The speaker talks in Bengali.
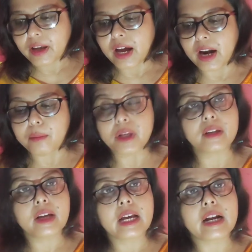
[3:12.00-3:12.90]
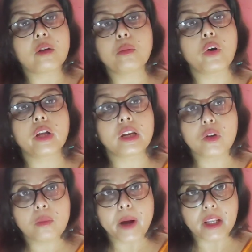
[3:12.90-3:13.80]
আর আমি কারোর বরকে
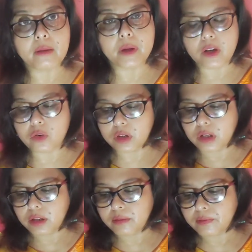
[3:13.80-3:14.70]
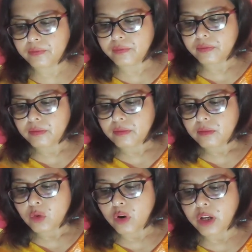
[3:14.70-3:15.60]
নিয়েও পালিয়ে বিয়ে করিনি
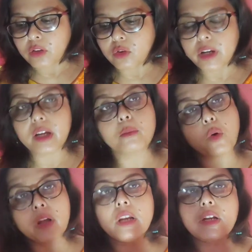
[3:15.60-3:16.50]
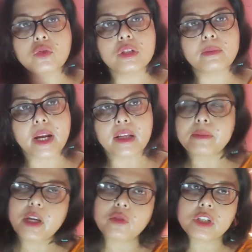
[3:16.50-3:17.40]
অনেকে তো অনেকের বরকে নিয়ে শুনছি পালিয়ে
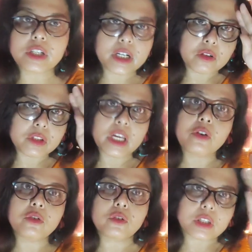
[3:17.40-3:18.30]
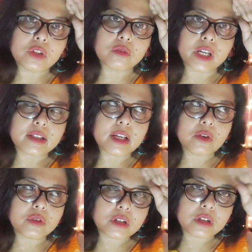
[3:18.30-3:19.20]
বিয়ে করছে সেটাকেও স্যালুট করছে দুনিয়া
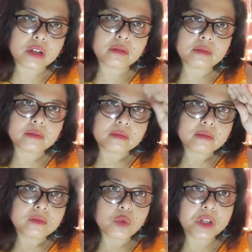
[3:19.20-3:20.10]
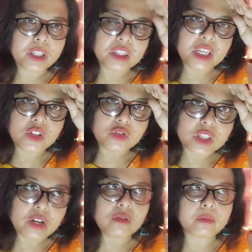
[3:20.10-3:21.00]
স্যালুট তুমি কি দিয়েছো
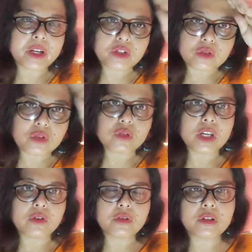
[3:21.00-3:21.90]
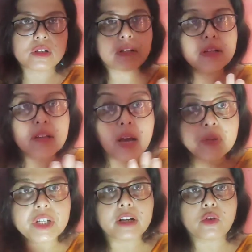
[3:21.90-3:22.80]
স্যালুট বেশ করেছো স্যালুট আমি
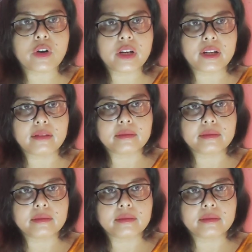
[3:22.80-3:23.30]
সেটা করিনি